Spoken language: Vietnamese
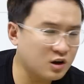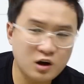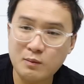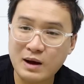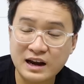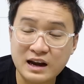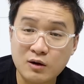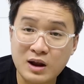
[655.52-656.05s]
có
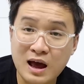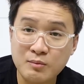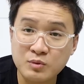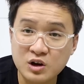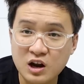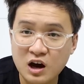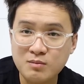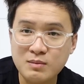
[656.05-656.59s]
bạn nào nam
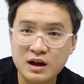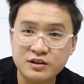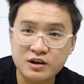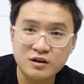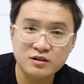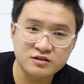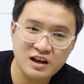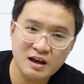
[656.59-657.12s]
người lớn mà
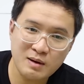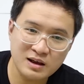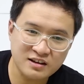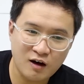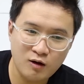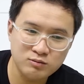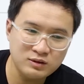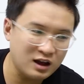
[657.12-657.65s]
chân size
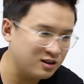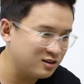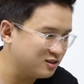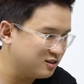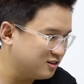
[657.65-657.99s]
36 không ta